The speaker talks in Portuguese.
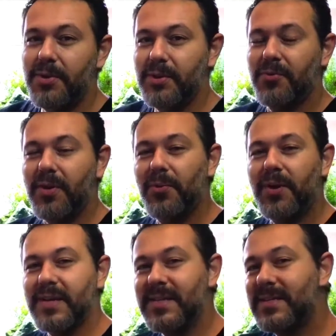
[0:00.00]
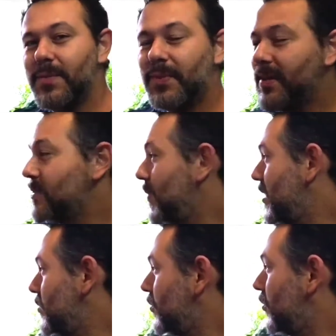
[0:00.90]
ou então vai colocar essas lâmpadas
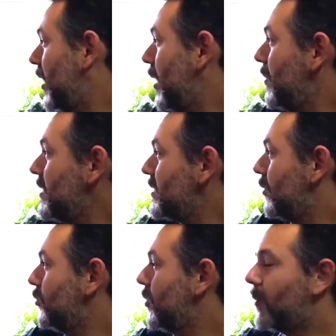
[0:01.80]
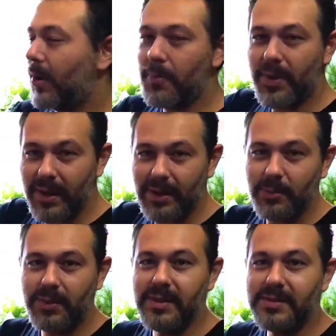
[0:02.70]
mais no lugar mais alto do aquário para que a
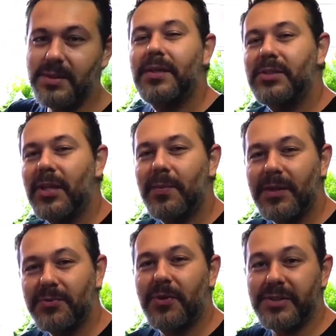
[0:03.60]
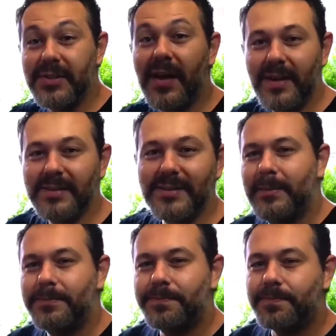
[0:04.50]
iluminação é, chegue mais forte nelas.
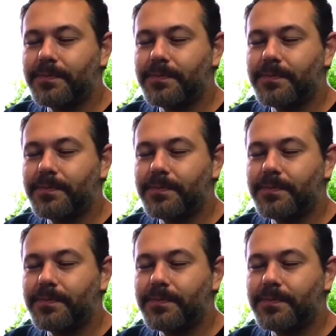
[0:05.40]
É,